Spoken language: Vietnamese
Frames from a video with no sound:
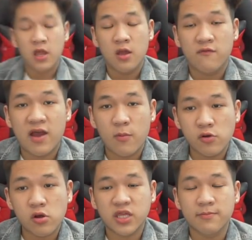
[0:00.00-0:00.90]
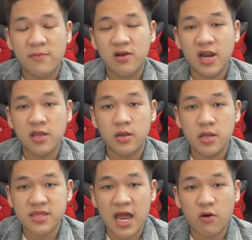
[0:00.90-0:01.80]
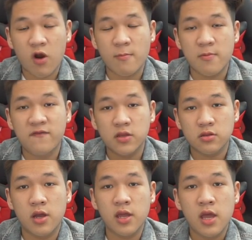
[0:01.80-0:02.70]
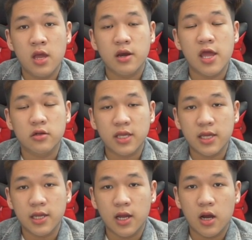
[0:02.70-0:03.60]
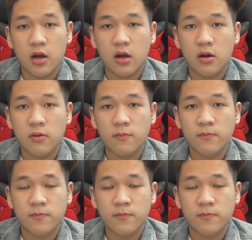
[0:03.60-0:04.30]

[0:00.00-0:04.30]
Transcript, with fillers: cho nên là và mọi người có thể bấm vào link Instagram ở bên phía dưới để có thể uh,